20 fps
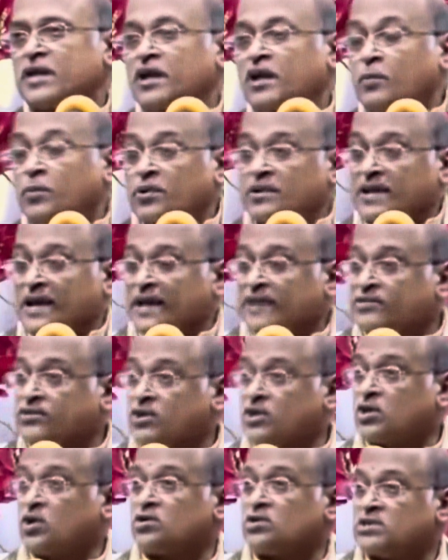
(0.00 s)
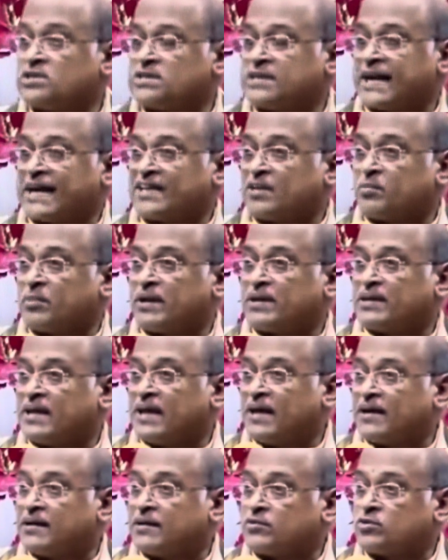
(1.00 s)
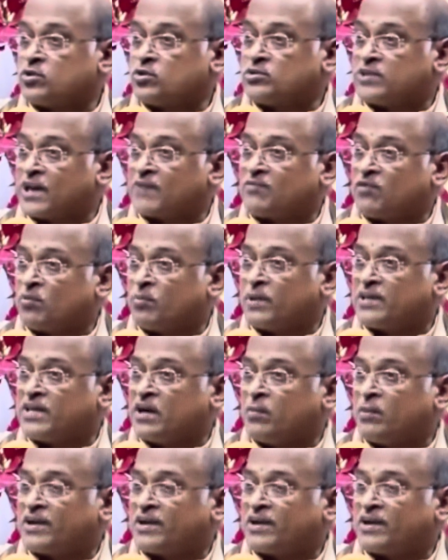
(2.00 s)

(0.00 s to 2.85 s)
ఇప్పుడు ధనత్రయోదశి కథ మీద హిందూ ధర్మం మీద